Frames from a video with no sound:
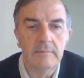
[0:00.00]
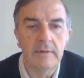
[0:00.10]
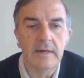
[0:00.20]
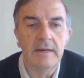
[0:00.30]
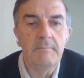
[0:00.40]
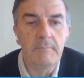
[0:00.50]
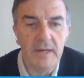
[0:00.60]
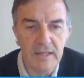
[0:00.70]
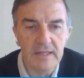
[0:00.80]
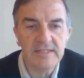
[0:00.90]

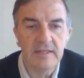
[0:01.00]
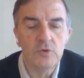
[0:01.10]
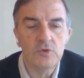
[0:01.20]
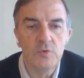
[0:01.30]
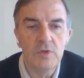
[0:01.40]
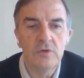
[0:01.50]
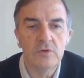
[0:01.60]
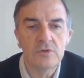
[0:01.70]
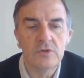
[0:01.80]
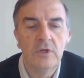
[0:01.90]
reemplace a Estados
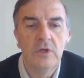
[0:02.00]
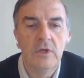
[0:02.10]
Unidos